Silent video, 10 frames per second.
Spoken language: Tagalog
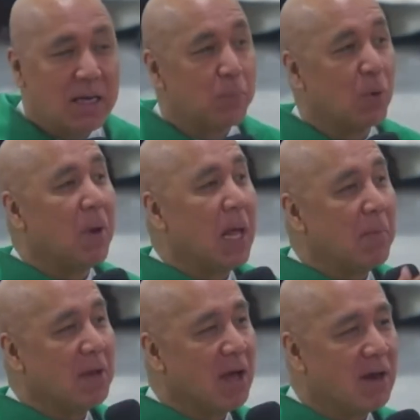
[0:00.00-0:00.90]
problema
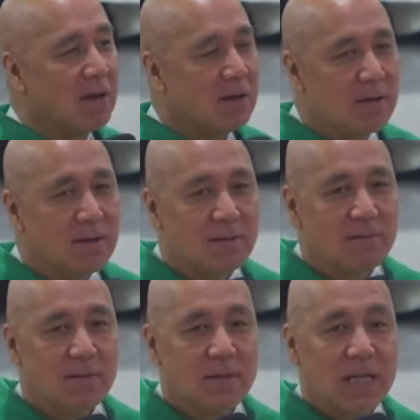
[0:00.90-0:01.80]
yan.
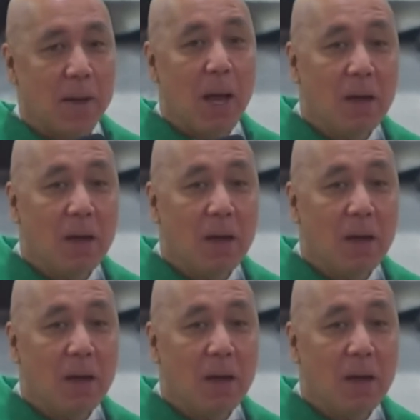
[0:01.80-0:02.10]
Tama?